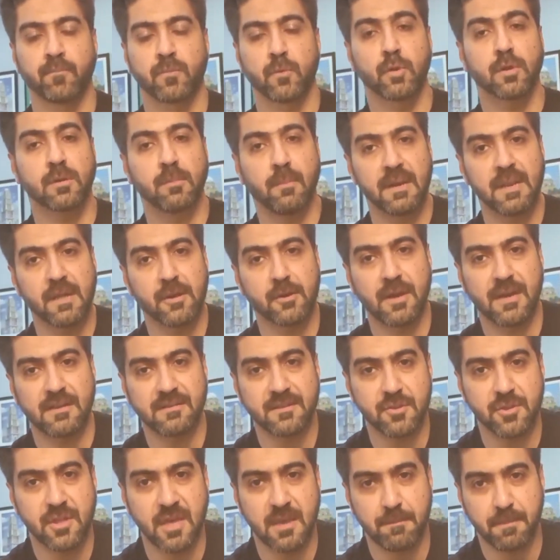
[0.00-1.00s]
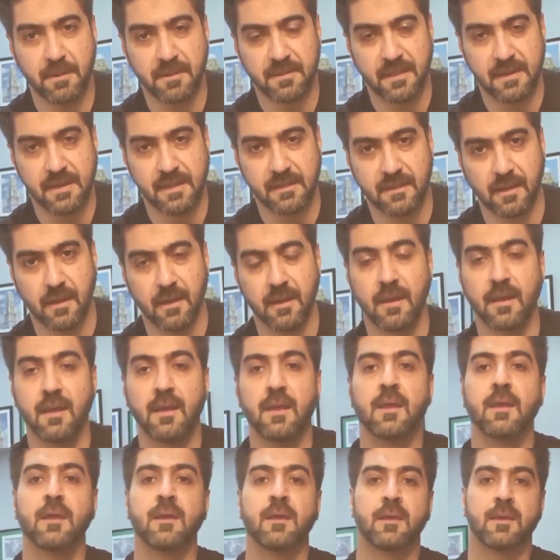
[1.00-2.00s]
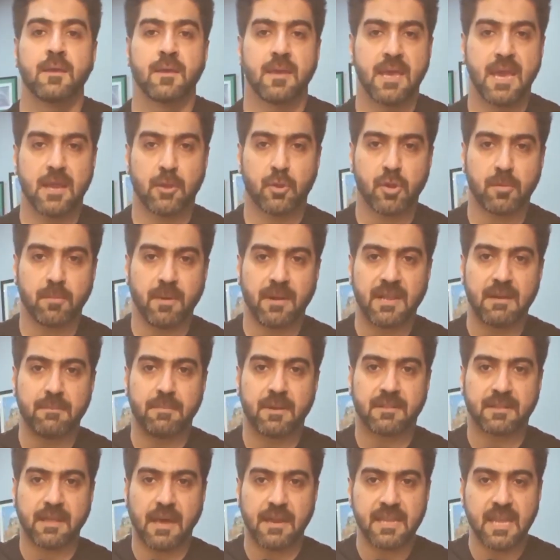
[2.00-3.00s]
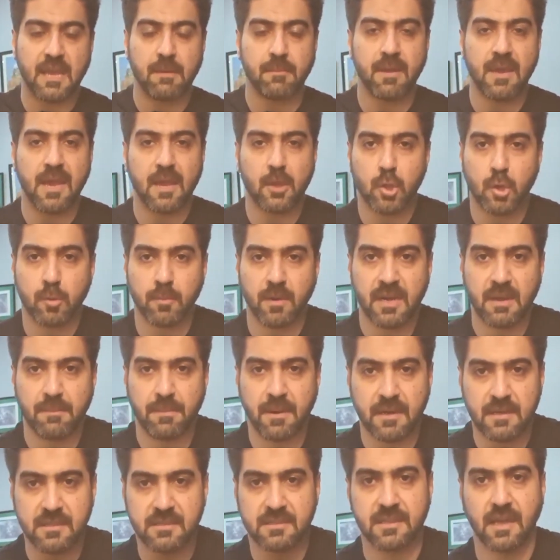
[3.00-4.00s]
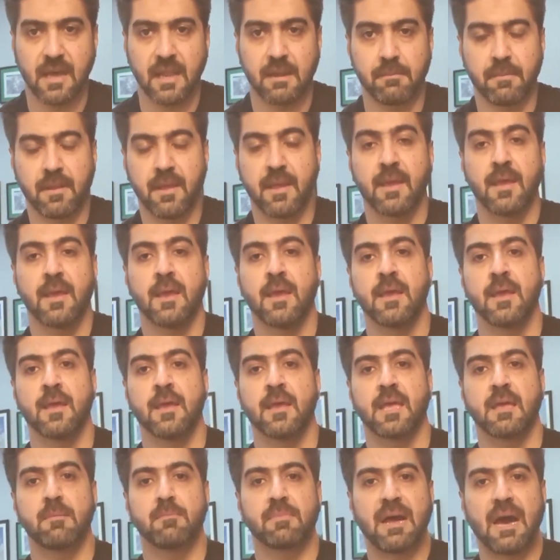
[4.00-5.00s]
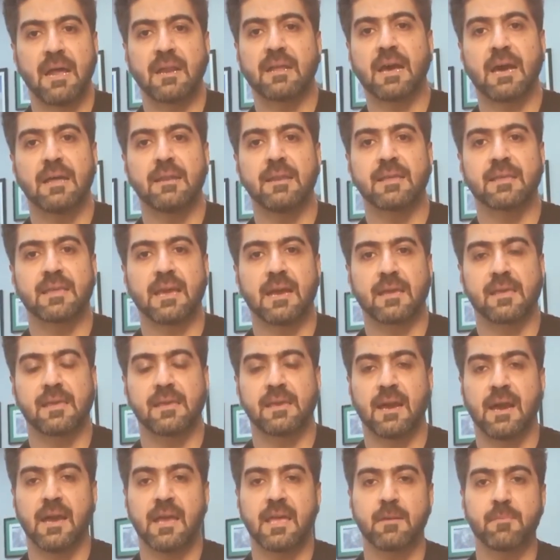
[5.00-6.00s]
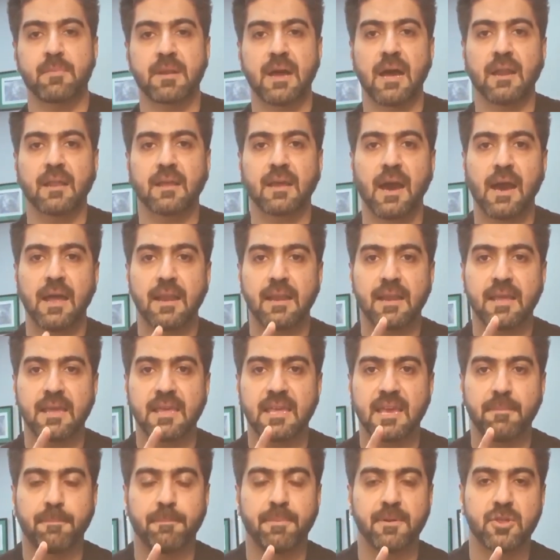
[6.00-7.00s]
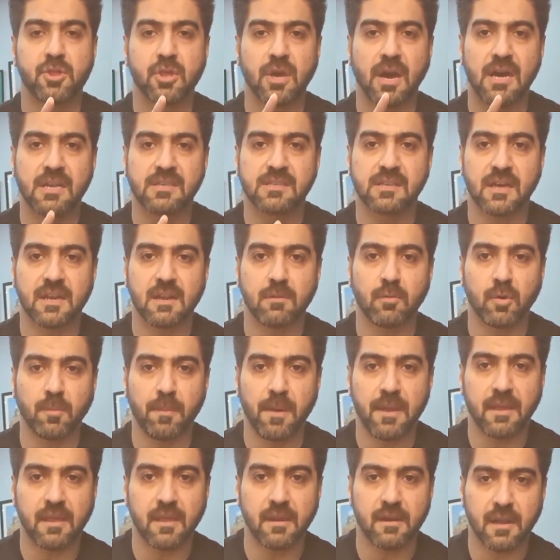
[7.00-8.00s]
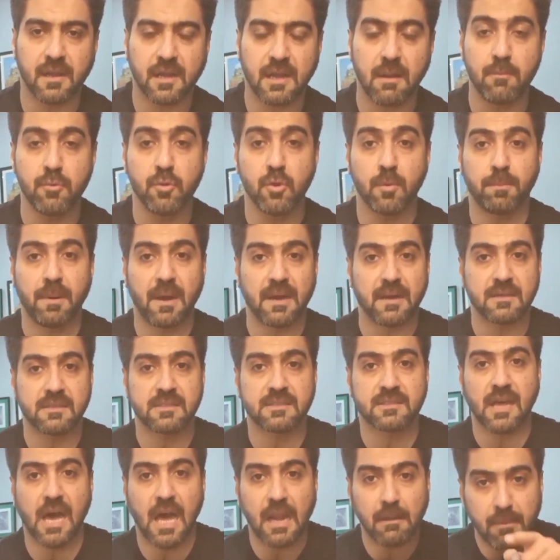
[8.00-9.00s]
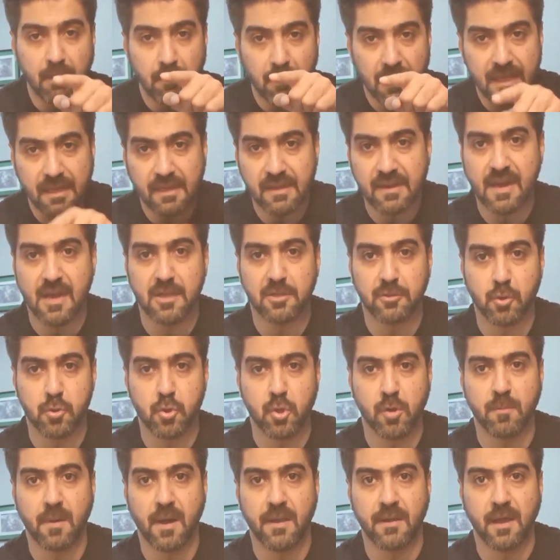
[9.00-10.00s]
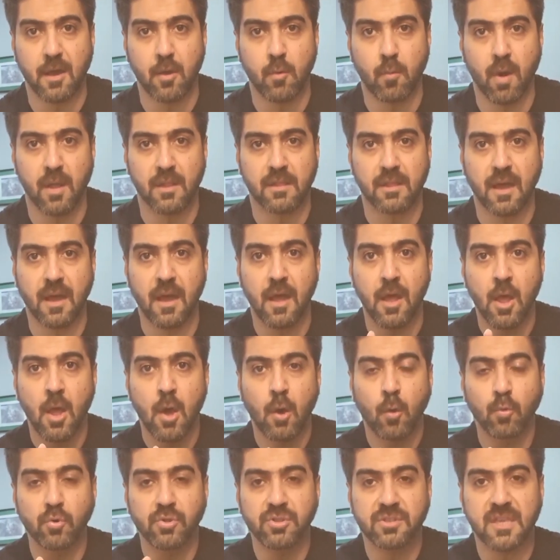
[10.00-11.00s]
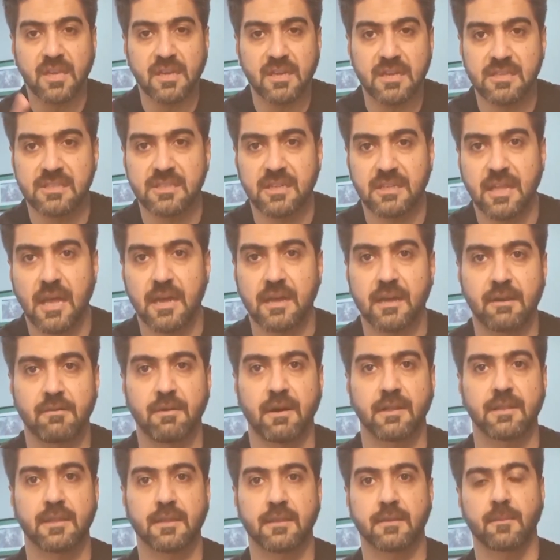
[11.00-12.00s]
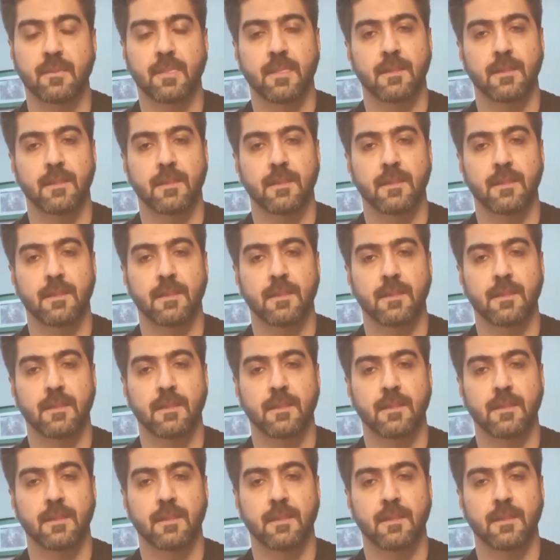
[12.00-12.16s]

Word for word: जो कि मलिक रियाज ने जेब पे देना था एक जुर्माना बरतानिया में एक जुर्माना पाकिस्तान में इमरान खान ने क्या किया इमरान खान ने यह पचास अरब रुपए की रकम जो पाकिस्तान में मलिक रियाज को जुर्माना हुआ था उसकी किस्त अदा करवा दी